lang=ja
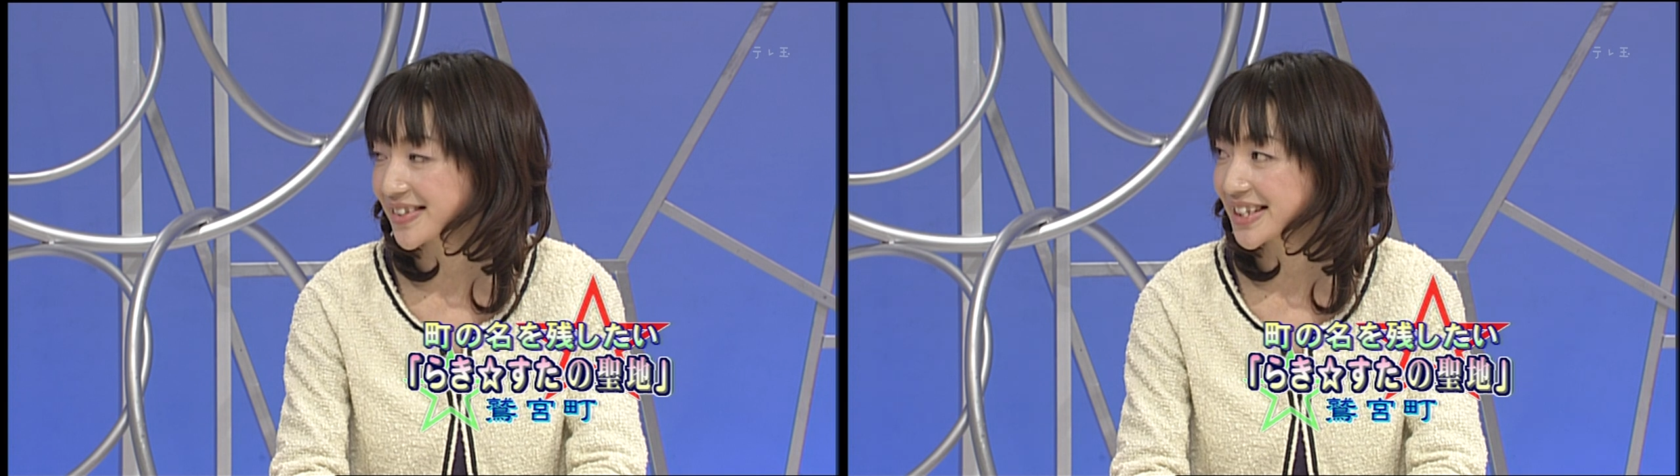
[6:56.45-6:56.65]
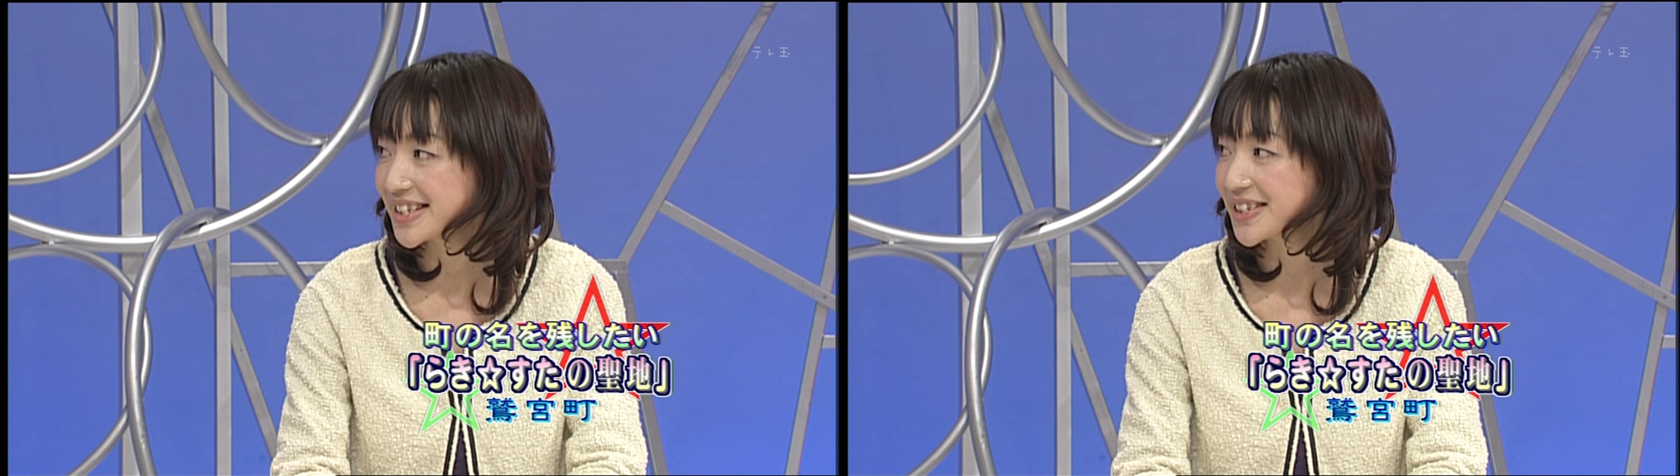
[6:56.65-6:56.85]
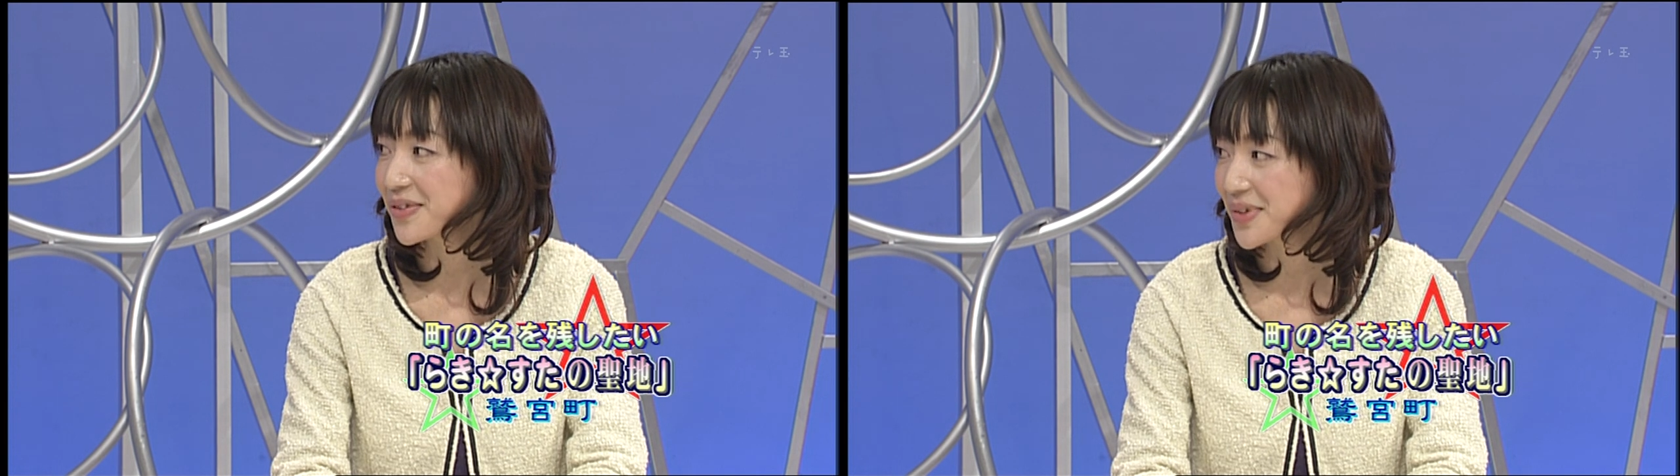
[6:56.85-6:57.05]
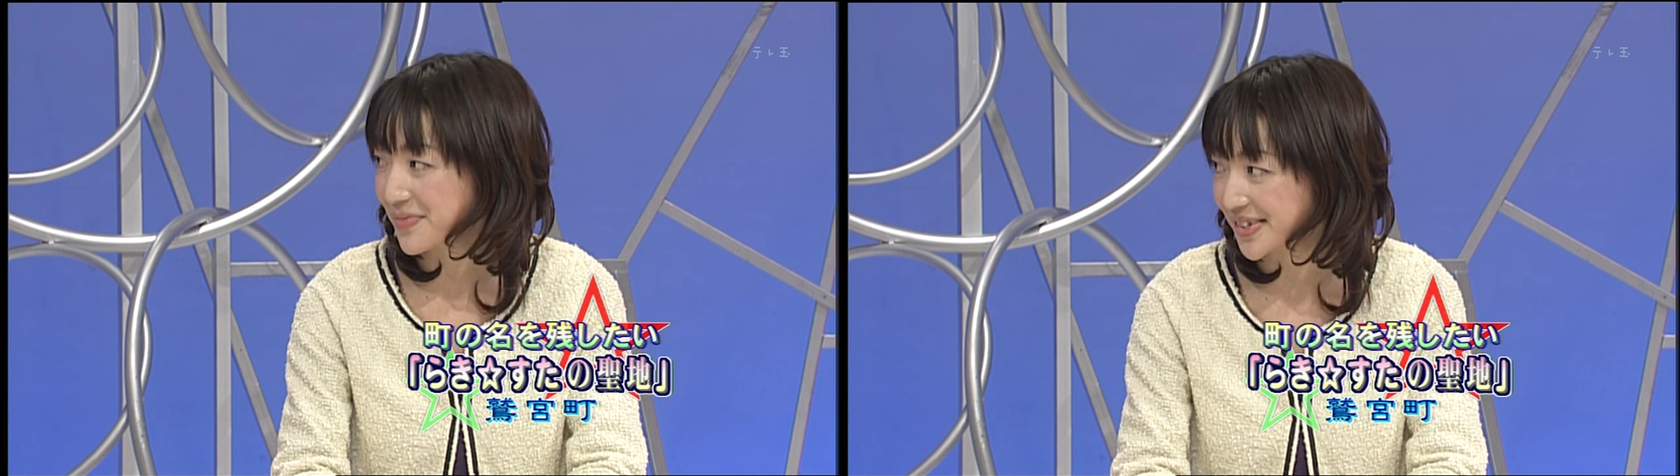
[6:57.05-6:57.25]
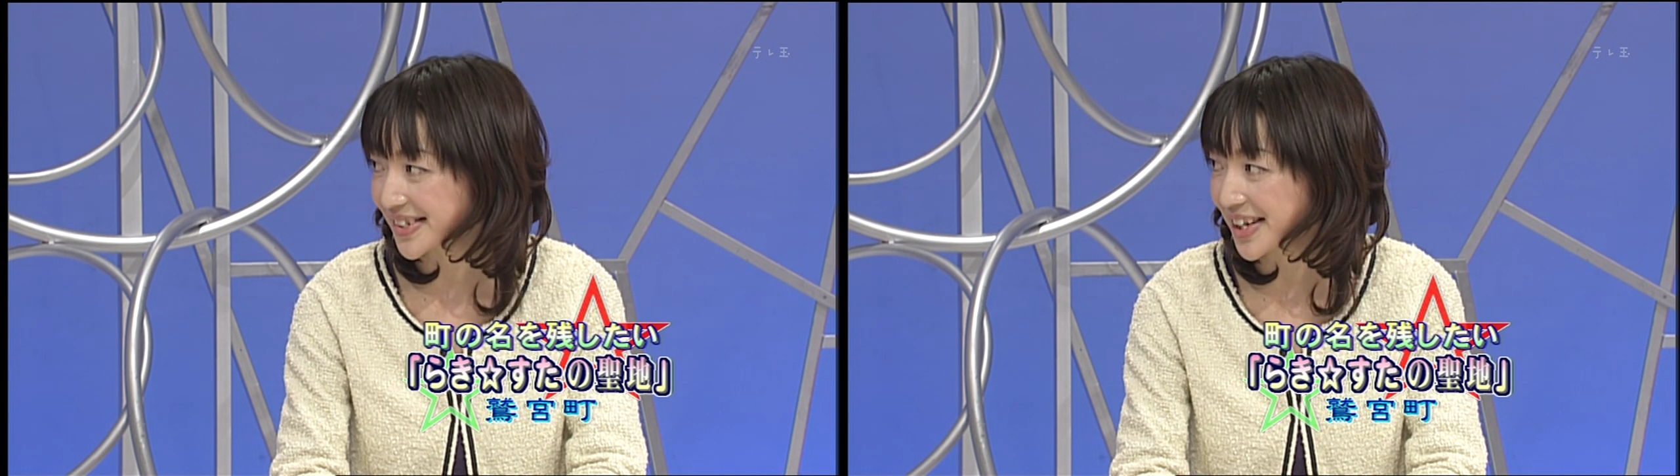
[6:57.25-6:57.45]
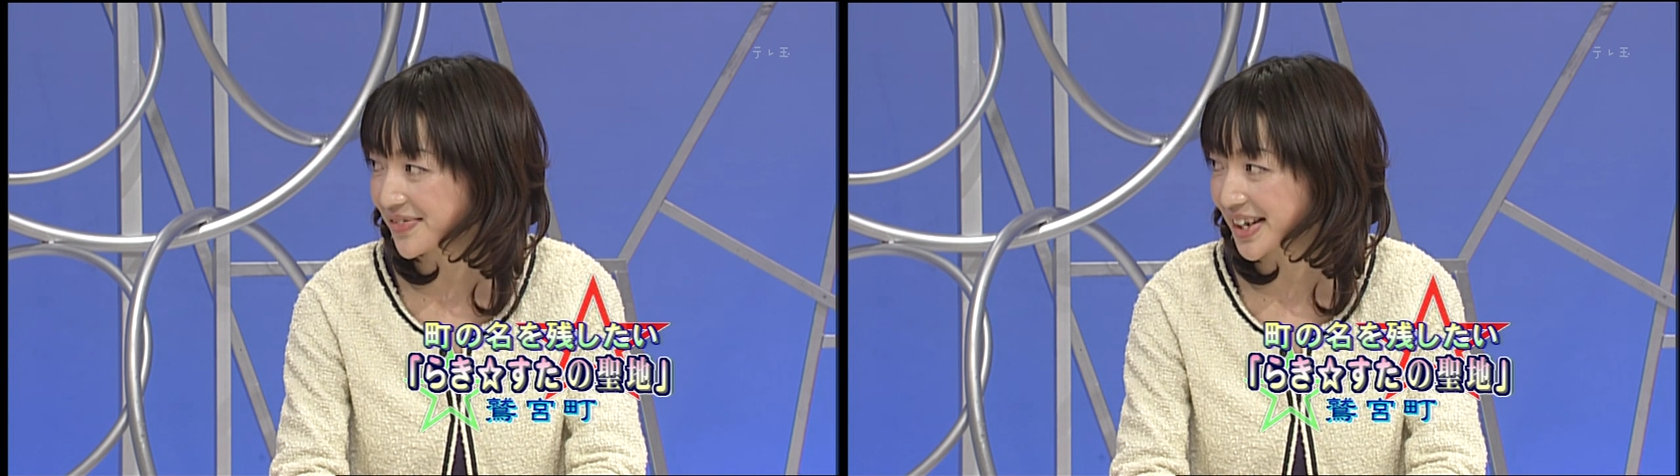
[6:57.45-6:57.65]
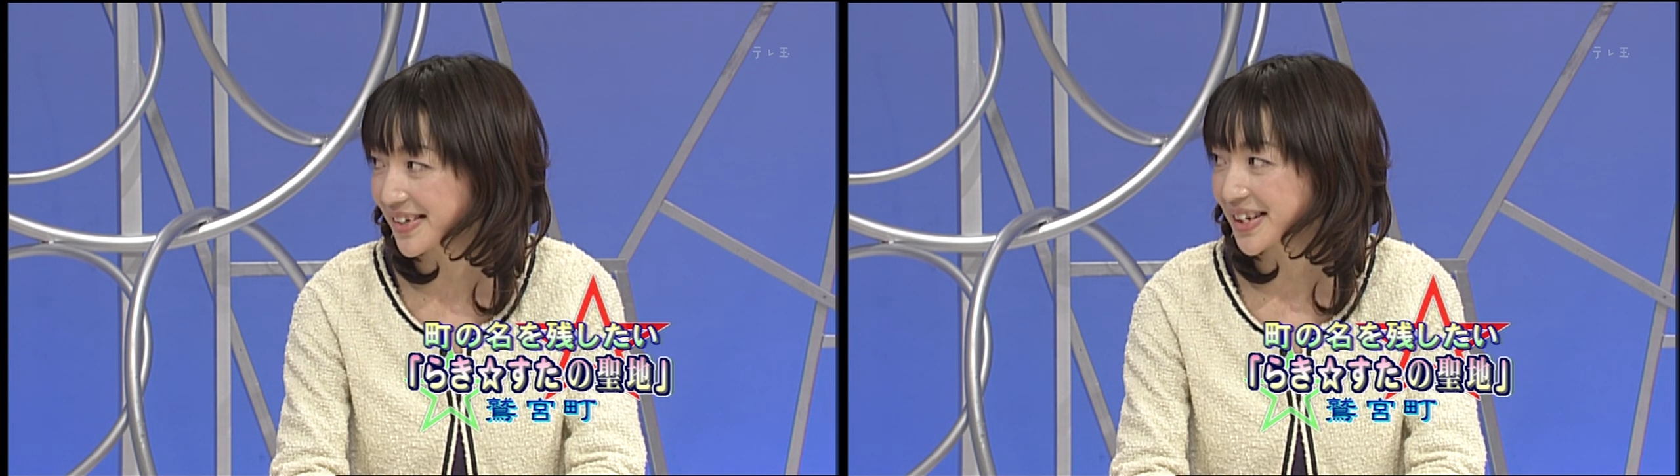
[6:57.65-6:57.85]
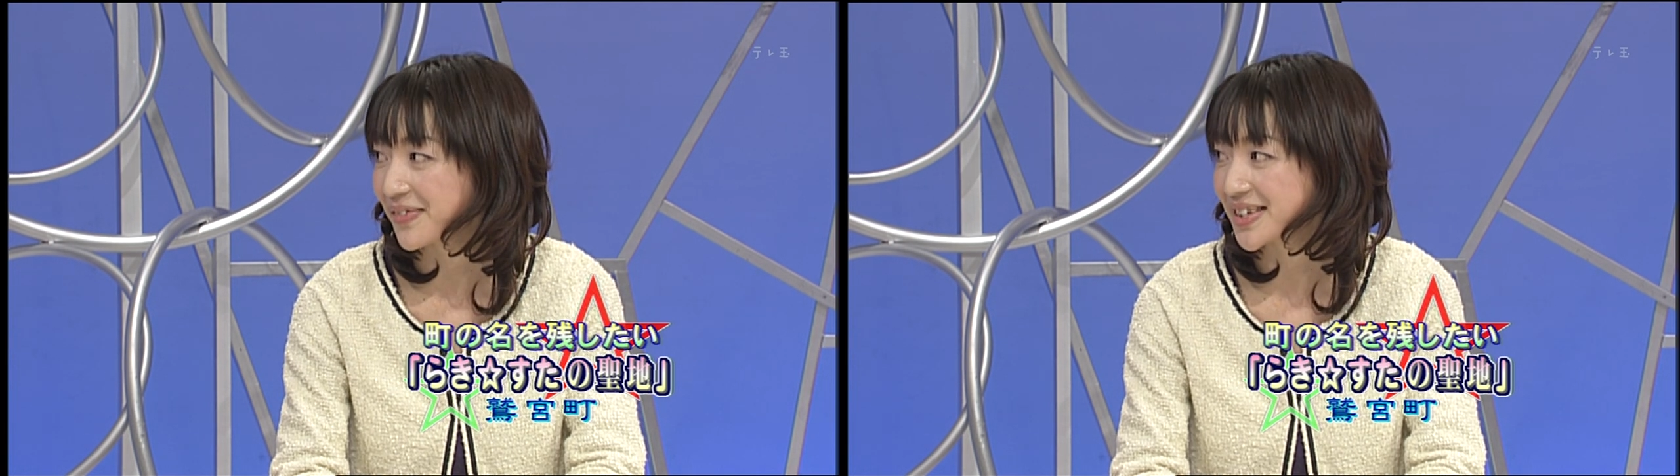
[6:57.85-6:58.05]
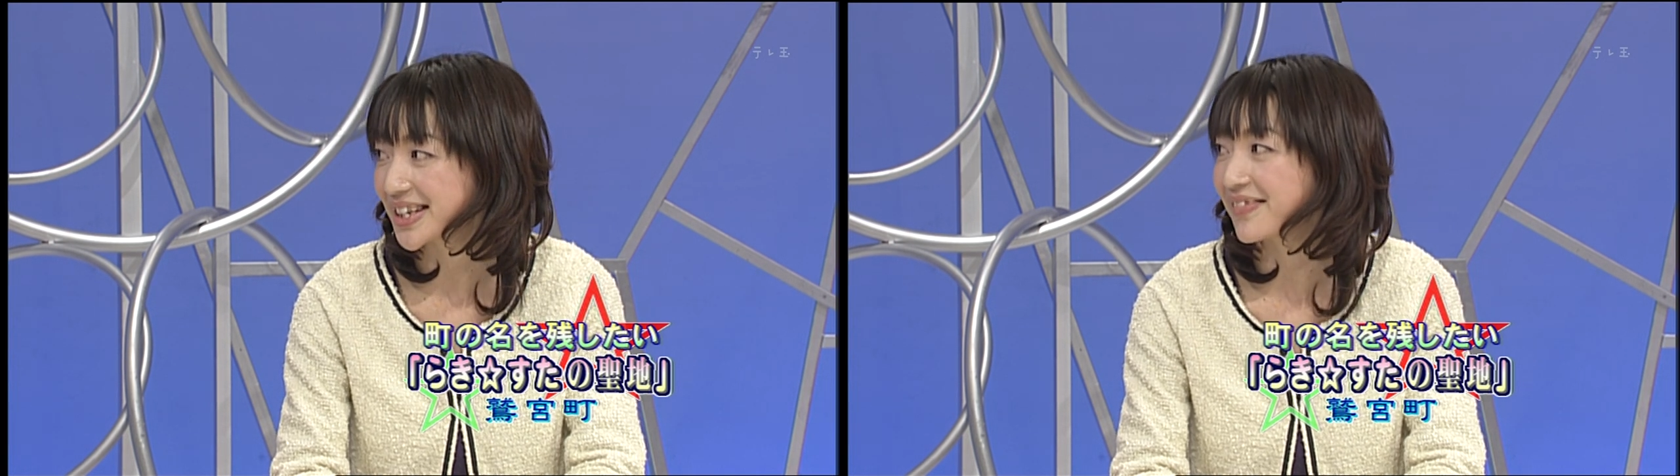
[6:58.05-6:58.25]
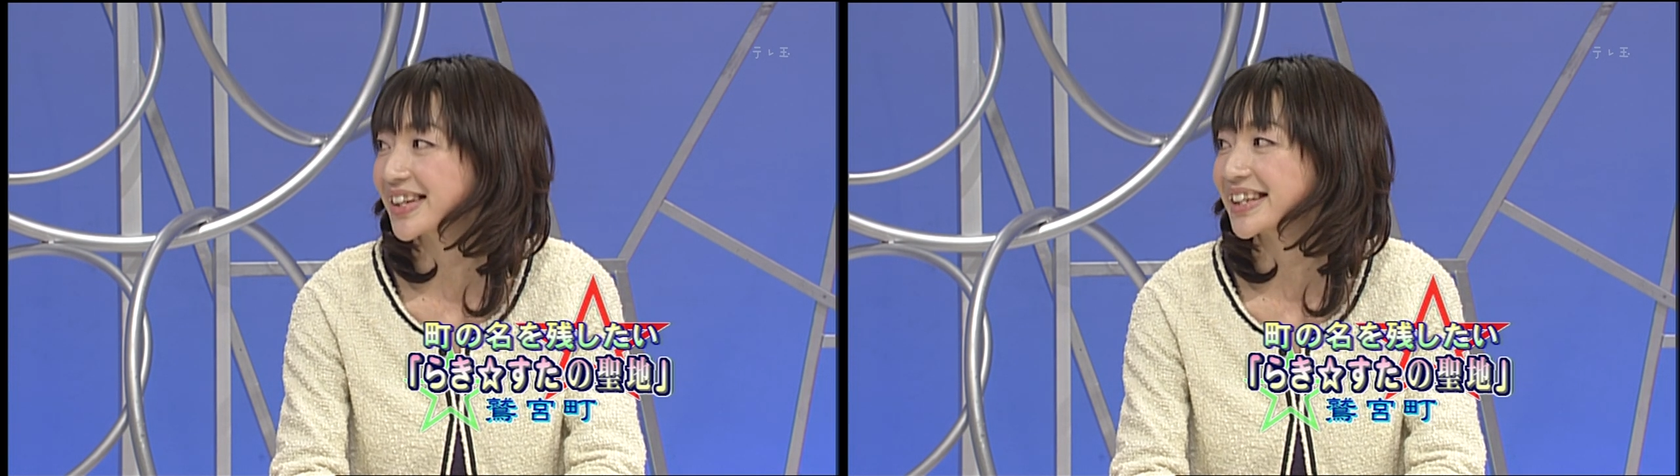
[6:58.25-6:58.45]
喜市の名物が生まれるかもし
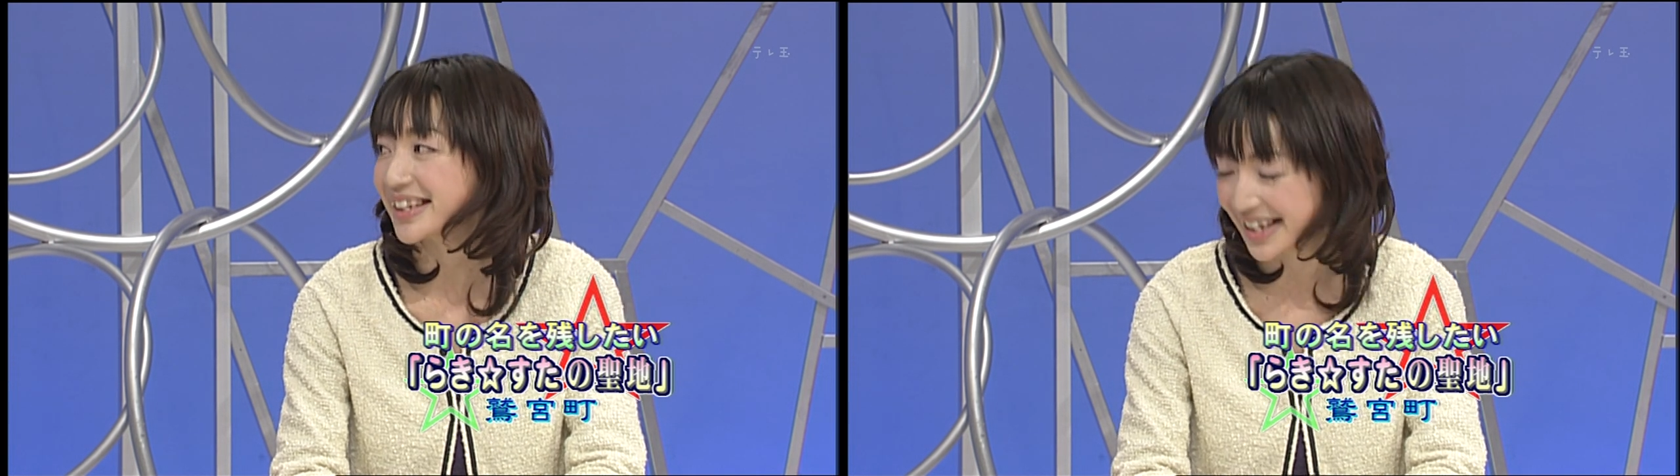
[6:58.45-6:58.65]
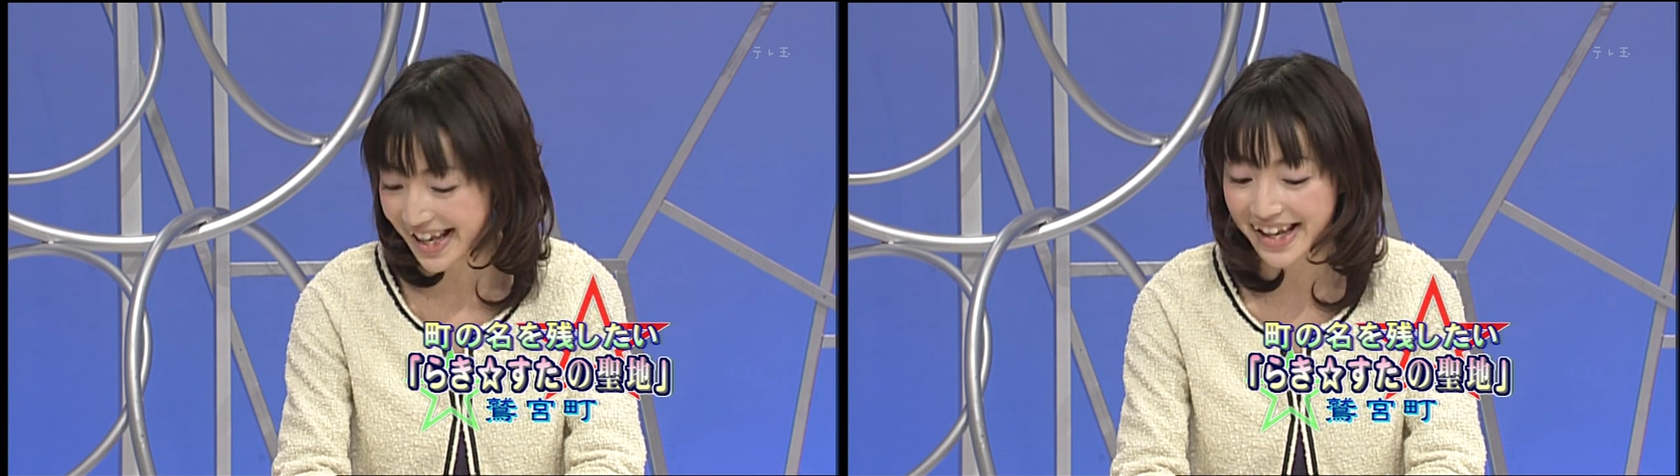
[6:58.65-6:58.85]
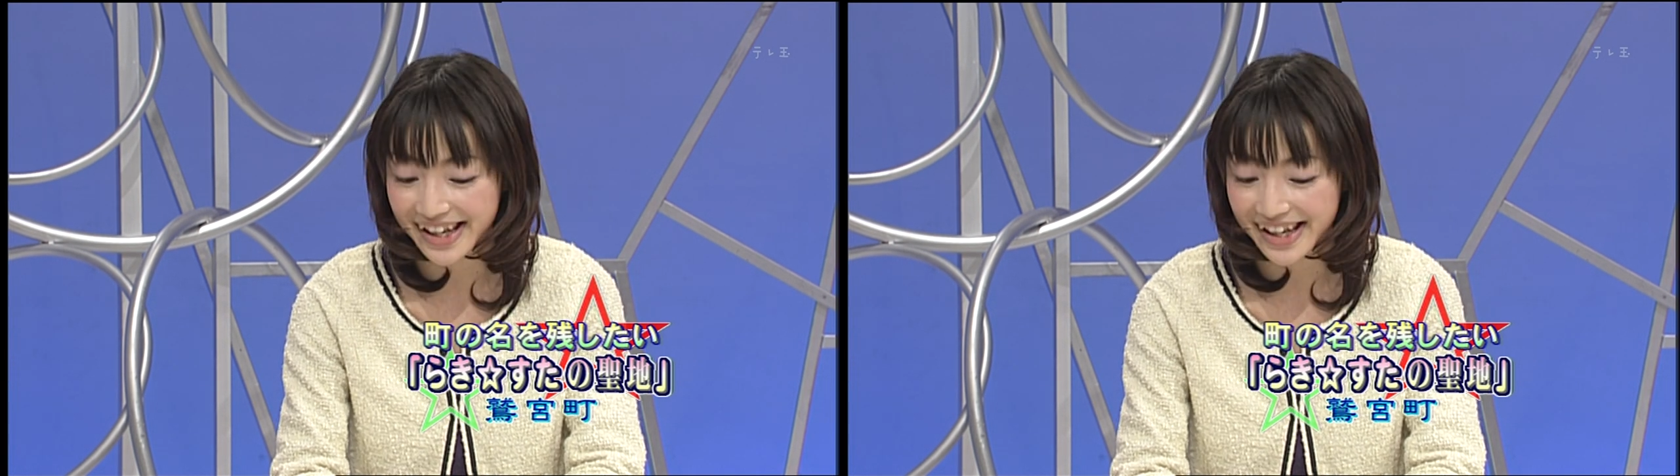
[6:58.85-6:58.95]
れませんね。